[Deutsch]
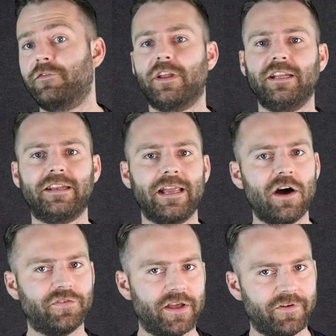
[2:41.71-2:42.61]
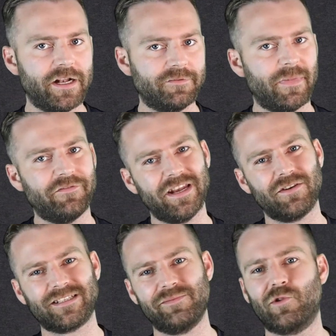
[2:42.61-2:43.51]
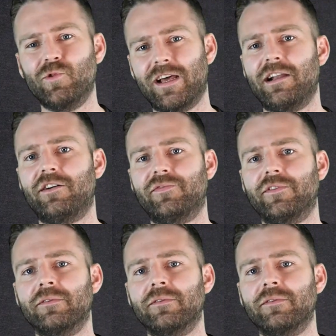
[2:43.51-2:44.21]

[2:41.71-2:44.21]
wenn die Dinge auf der Welt mal wieder aus dem Ruder laufen.